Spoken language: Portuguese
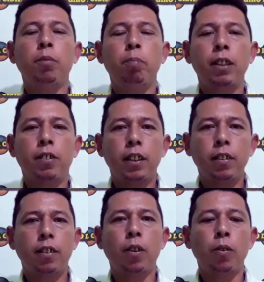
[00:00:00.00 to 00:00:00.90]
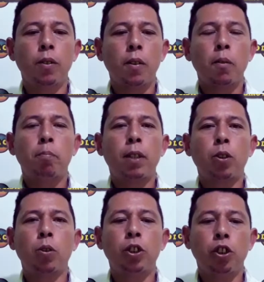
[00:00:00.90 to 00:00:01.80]
em perseguição,
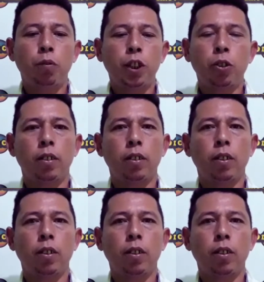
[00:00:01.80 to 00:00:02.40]
pegou o indivíduo.